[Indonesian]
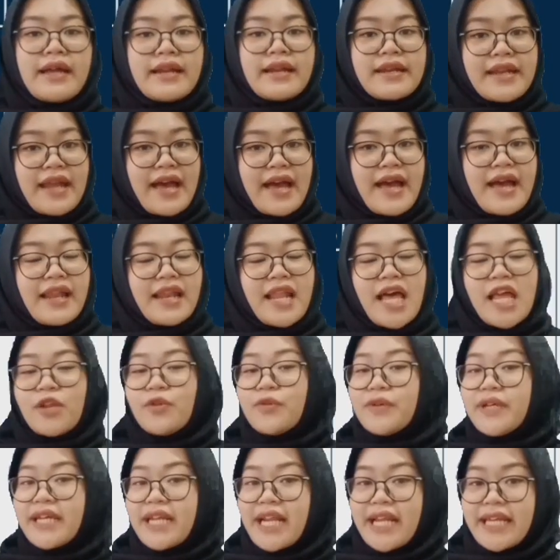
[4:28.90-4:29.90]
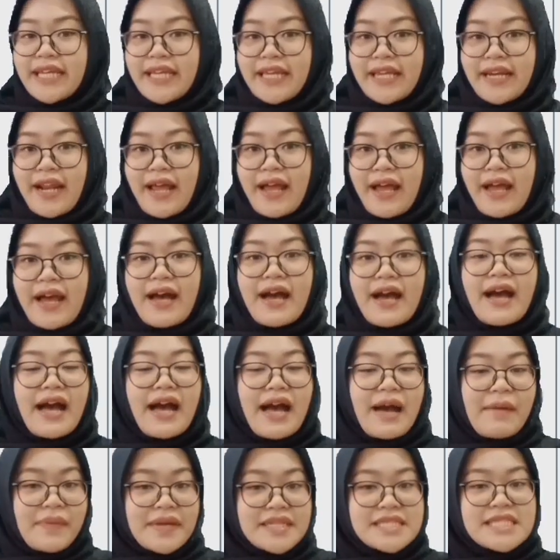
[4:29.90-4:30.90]
Nah, lalu kira-kira
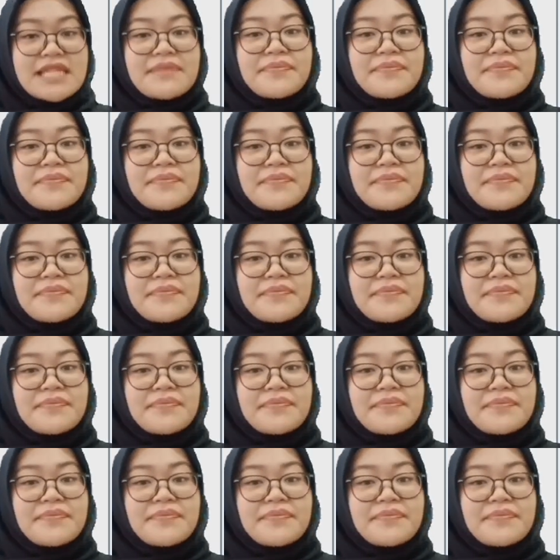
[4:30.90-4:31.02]
apa